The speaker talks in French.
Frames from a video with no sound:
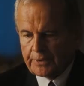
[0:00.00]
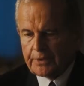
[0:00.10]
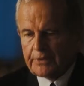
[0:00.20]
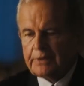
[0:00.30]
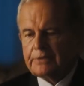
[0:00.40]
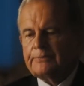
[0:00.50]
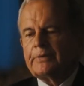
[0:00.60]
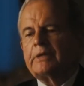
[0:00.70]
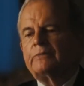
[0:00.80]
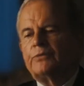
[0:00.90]
Au final, on
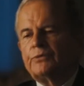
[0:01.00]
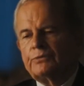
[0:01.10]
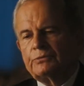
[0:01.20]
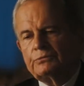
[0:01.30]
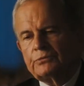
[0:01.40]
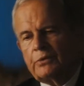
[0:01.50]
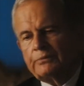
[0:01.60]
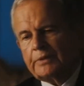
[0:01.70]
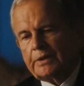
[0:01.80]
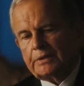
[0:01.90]
peut dire que le film a
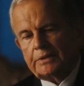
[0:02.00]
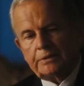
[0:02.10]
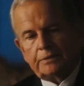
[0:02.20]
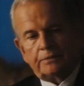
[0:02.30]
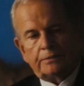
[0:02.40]
énormément influencé